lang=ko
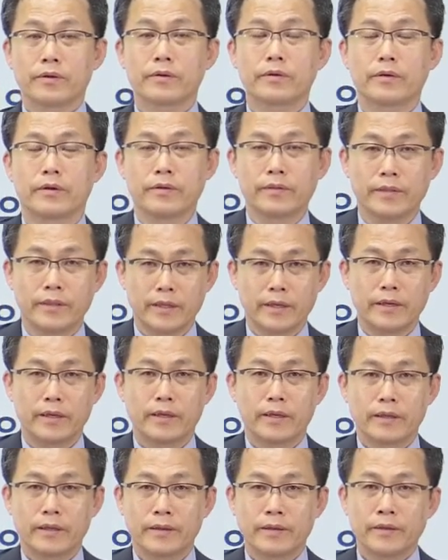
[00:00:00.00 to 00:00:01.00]

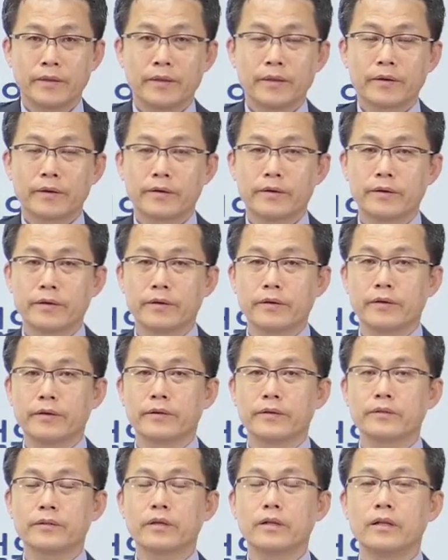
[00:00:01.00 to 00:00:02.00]
그런데
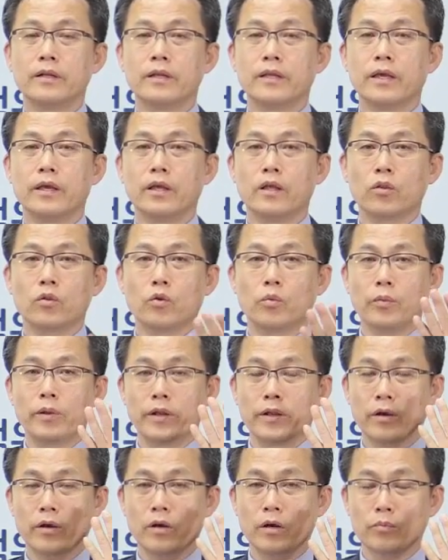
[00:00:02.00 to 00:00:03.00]
그 설계
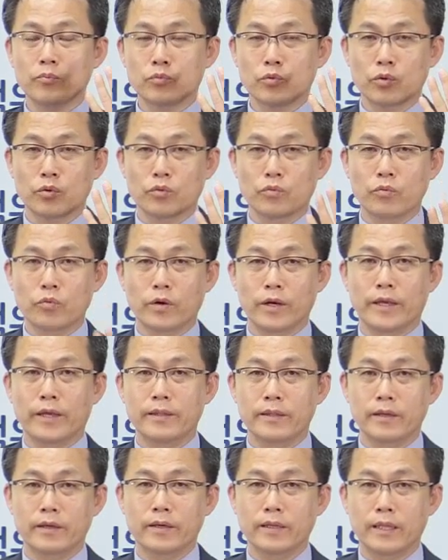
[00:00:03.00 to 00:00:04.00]
도면의 검토는 누가
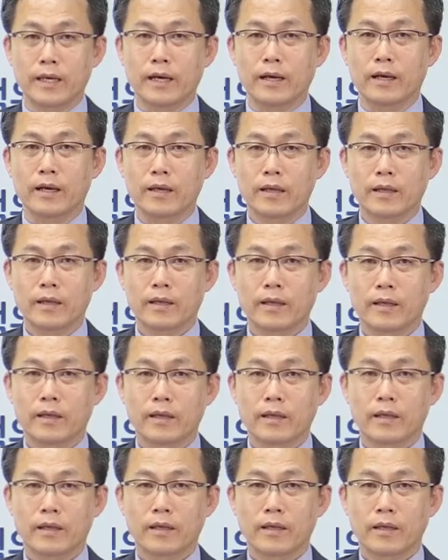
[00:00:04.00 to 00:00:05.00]
해야 될 거냐?
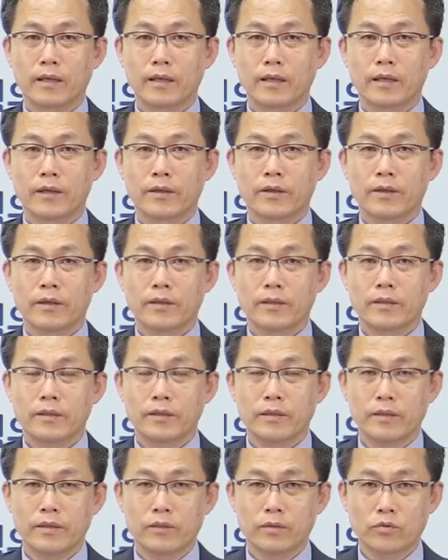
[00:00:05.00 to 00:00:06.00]

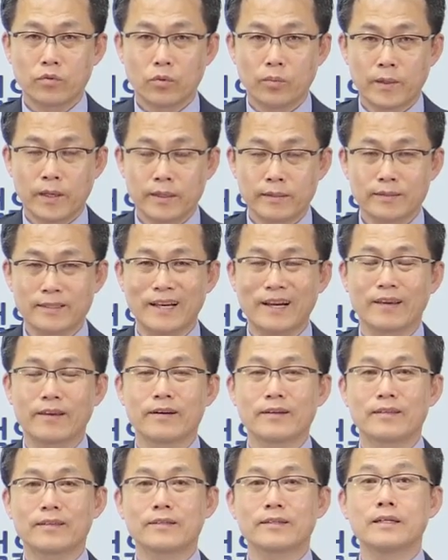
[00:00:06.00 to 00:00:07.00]
이 소방
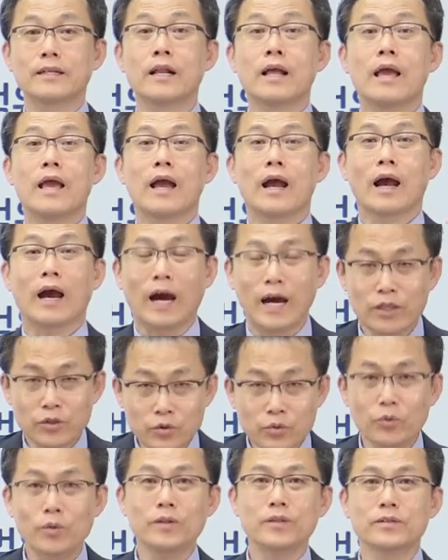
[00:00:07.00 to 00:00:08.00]
자격증을
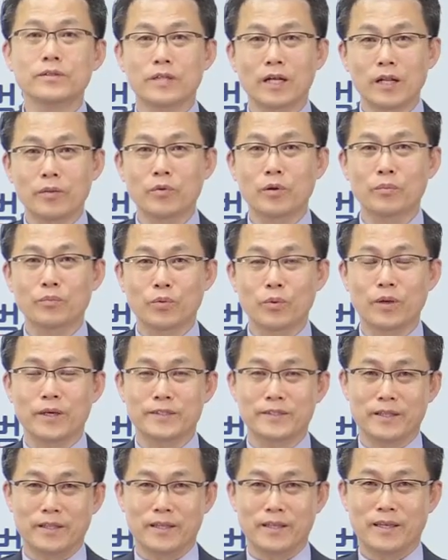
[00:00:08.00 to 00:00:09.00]
가지고 있는 사람이 검토를
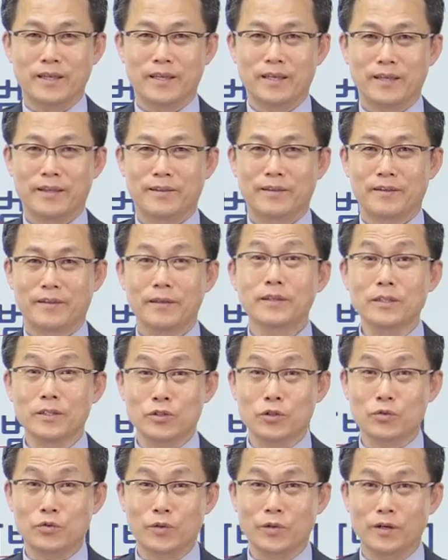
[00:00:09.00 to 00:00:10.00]
하셔야 돼. 이
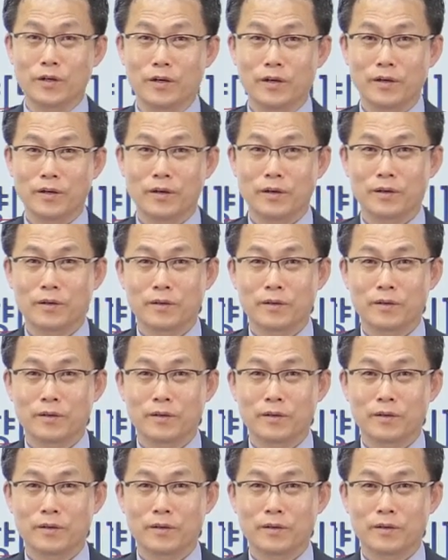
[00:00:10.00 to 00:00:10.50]
되셨죠, 이거?